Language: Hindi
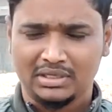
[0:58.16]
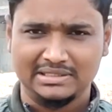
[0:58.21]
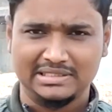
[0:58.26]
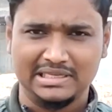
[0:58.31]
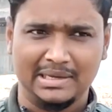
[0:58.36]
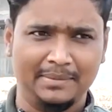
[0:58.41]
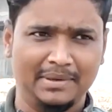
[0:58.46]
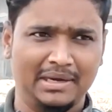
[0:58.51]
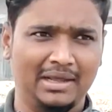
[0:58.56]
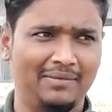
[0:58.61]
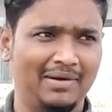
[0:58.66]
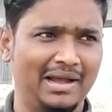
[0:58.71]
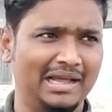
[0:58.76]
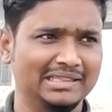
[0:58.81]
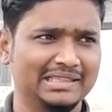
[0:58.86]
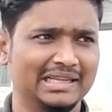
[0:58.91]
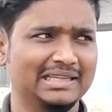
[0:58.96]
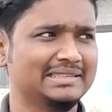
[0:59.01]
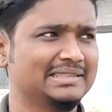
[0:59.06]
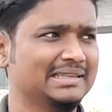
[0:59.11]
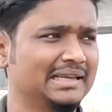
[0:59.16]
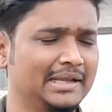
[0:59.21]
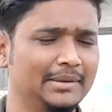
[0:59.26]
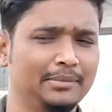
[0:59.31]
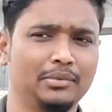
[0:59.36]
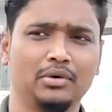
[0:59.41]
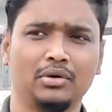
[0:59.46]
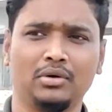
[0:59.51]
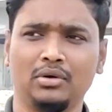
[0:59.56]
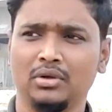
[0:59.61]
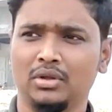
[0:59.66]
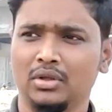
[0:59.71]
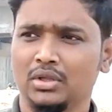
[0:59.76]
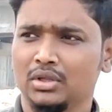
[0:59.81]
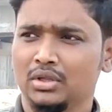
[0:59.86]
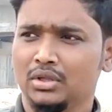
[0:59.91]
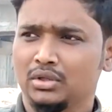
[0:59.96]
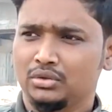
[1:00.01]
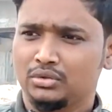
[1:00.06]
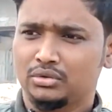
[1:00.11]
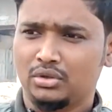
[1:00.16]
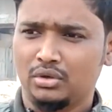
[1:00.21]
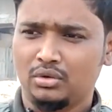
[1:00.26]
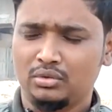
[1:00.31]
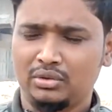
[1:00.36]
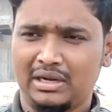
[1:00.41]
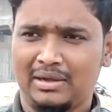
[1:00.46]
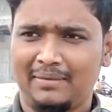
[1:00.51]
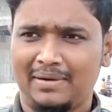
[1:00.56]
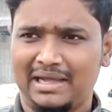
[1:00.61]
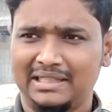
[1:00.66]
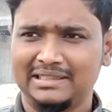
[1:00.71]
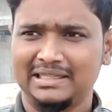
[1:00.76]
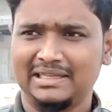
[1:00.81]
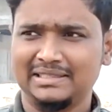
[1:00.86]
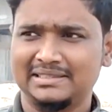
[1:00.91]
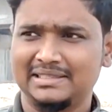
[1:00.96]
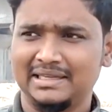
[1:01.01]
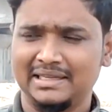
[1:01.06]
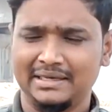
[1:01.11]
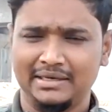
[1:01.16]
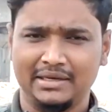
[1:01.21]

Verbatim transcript: जब नवादा से अबो तो नवादा से